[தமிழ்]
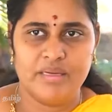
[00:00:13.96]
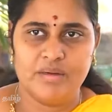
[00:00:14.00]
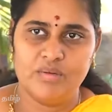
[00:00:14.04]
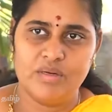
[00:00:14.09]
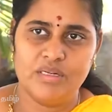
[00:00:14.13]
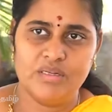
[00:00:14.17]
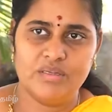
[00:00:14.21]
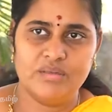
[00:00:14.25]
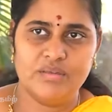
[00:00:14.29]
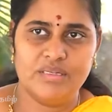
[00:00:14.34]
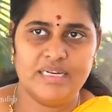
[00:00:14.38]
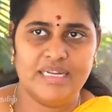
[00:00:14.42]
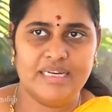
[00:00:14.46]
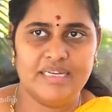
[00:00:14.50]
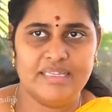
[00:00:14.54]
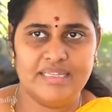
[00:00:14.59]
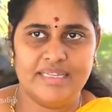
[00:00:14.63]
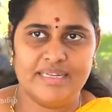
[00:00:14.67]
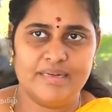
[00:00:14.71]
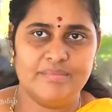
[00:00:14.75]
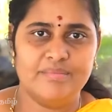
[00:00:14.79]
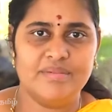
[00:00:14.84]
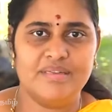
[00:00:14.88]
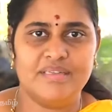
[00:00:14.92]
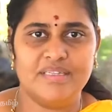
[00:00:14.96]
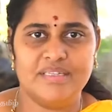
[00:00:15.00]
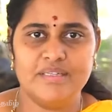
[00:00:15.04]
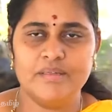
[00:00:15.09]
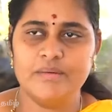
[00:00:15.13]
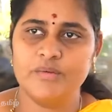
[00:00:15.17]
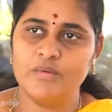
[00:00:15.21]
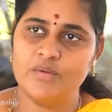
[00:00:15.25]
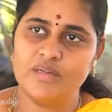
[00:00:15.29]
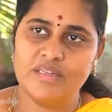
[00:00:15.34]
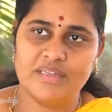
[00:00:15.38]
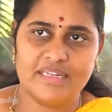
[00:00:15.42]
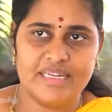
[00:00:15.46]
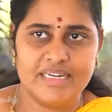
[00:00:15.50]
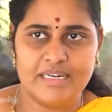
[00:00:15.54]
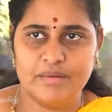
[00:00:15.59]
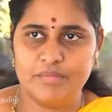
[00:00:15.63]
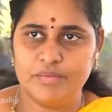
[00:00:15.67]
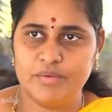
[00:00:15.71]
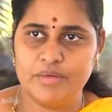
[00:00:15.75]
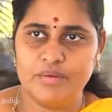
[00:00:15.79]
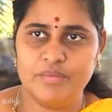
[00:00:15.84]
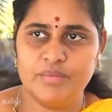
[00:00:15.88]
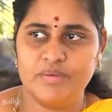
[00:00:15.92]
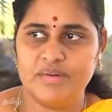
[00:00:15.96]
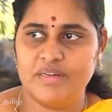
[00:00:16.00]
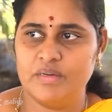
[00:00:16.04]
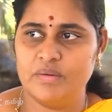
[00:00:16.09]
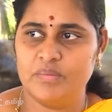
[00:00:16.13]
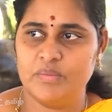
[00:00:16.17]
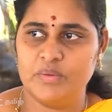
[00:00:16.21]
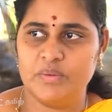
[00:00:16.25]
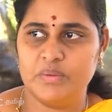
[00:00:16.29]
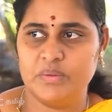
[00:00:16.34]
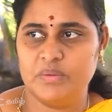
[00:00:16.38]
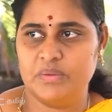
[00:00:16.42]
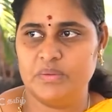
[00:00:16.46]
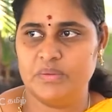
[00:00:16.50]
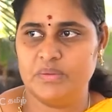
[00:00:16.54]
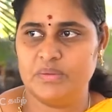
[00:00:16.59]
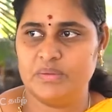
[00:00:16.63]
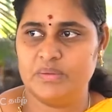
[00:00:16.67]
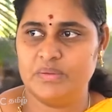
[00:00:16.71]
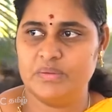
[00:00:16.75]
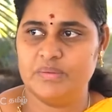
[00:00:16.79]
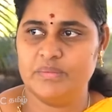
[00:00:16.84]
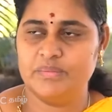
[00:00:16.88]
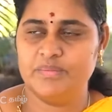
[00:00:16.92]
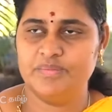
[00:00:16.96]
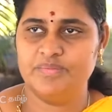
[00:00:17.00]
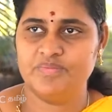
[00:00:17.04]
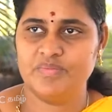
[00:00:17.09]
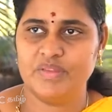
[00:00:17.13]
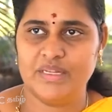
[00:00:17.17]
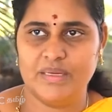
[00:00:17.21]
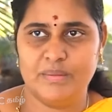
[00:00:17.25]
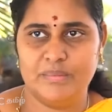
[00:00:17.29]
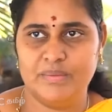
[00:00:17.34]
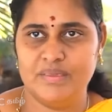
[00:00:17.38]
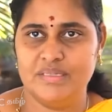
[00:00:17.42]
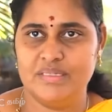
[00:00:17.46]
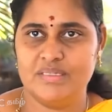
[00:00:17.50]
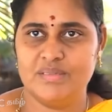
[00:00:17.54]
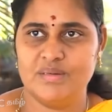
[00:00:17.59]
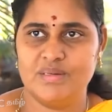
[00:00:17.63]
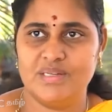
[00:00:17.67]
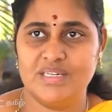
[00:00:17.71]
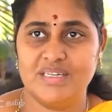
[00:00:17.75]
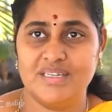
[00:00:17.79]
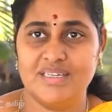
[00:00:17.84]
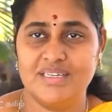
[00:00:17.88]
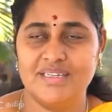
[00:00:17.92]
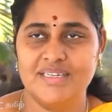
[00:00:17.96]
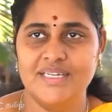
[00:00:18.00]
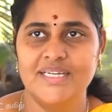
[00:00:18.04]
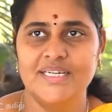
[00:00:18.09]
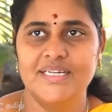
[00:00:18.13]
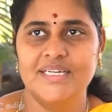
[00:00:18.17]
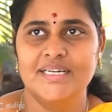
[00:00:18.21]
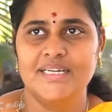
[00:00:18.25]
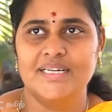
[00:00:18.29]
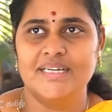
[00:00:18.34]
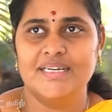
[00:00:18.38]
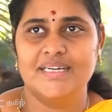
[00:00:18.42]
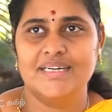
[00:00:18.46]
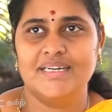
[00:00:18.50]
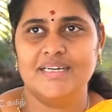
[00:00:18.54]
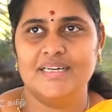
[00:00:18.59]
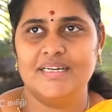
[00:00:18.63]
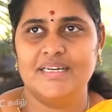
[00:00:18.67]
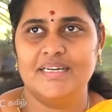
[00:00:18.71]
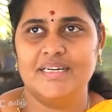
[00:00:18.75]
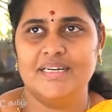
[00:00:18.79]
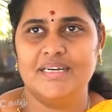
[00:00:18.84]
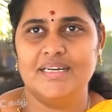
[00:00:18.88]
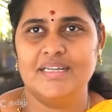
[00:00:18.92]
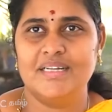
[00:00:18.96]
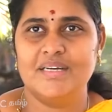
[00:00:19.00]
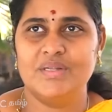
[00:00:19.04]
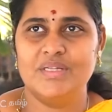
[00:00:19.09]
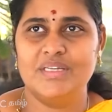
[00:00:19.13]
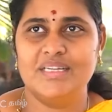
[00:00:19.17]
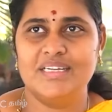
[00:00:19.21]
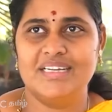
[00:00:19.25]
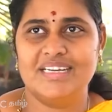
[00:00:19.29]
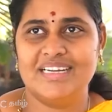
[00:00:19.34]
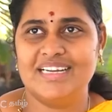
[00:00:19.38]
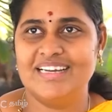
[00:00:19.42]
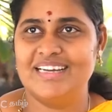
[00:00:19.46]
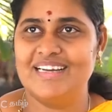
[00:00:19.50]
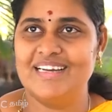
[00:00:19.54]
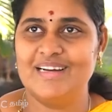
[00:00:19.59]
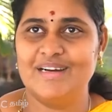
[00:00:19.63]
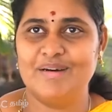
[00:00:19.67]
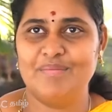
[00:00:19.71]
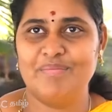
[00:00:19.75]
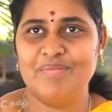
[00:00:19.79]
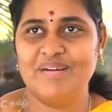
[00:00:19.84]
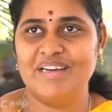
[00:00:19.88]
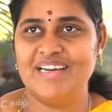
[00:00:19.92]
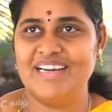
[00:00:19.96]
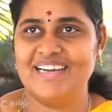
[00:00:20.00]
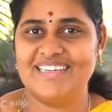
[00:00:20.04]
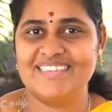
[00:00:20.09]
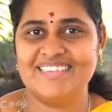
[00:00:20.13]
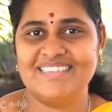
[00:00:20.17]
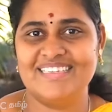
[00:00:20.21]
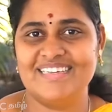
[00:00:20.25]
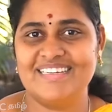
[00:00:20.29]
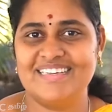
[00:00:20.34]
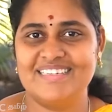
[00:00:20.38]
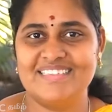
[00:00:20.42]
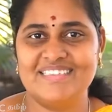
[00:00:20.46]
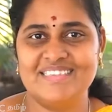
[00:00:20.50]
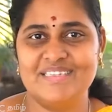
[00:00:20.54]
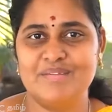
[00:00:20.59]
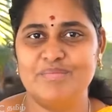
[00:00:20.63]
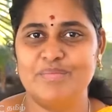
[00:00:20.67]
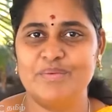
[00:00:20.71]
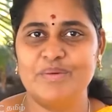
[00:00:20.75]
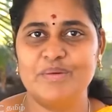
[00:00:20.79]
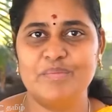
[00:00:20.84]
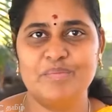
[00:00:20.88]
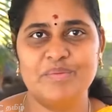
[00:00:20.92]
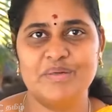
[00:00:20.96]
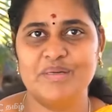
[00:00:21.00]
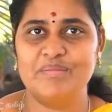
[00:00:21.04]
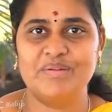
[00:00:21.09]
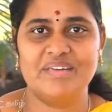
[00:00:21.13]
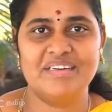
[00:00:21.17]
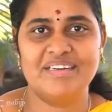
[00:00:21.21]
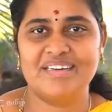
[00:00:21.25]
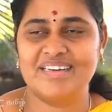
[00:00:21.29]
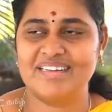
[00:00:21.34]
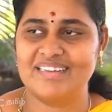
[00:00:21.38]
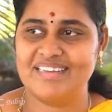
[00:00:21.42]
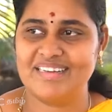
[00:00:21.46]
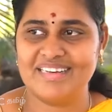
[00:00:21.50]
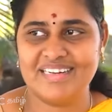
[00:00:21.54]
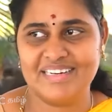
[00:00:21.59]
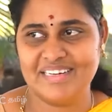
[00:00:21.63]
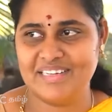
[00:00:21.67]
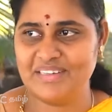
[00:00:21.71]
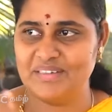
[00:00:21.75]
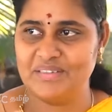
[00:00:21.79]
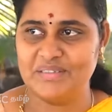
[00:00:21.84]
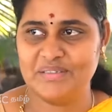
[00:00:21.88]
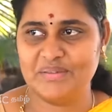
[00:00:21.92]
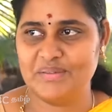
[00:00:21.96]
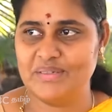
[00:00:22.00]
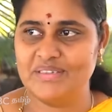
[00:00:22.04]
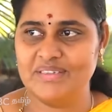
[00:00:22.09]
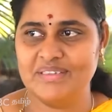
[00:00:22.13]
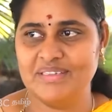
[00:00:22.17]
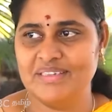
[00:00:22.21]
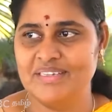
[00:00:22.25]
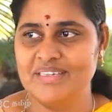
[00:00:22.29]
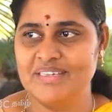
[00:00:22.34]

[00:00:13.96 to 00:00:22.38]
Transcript: உங்களுக்கு நல்ல திறமை இருக்குது உங்களுக்கு நல்ல பொறுப்பு நாங்கள் போட்டு கொடுக்குறோம் அப்படின்னு சொல்கிறாங்க அதாவது எனக்கு அப்போ அரசியல் கட்சியில் பொறுப்பு அப்படின்றதெல்லாம் எனக்கு ஒரு